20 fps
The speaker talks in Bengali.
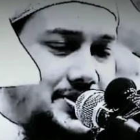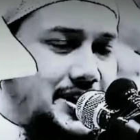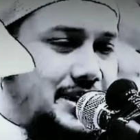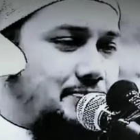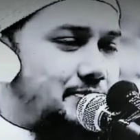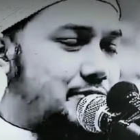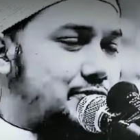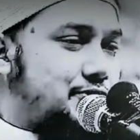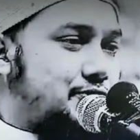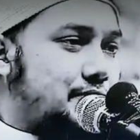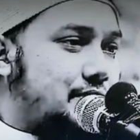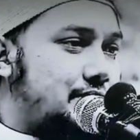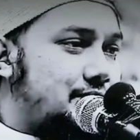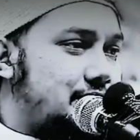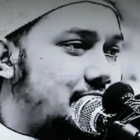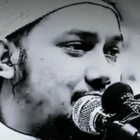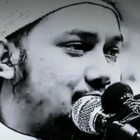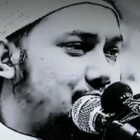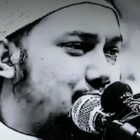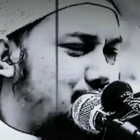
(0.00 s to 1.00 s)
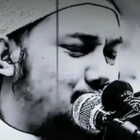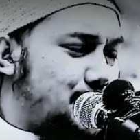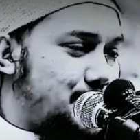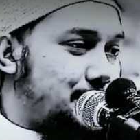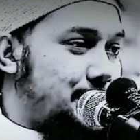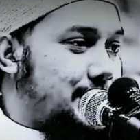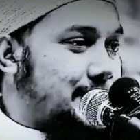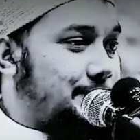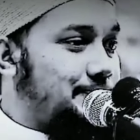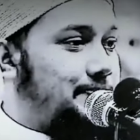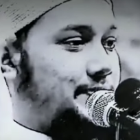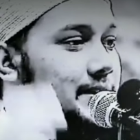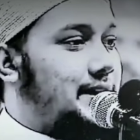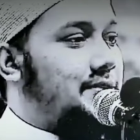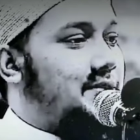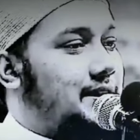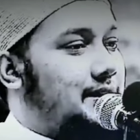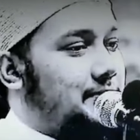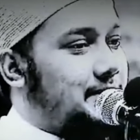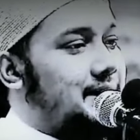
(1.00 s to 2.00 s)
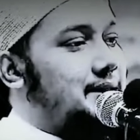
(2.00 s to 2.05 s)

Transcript: সে বিশ্বকে শাসন করবে এখন